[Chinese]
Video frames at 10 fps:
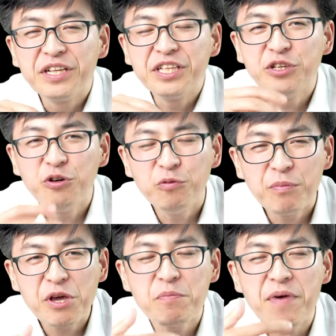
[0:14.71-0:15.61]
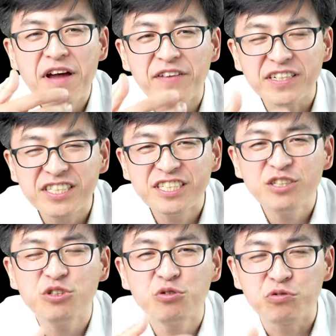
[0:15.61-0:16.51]
你又没有办法
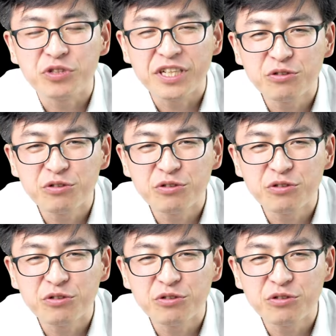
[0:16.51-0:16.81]
清楚的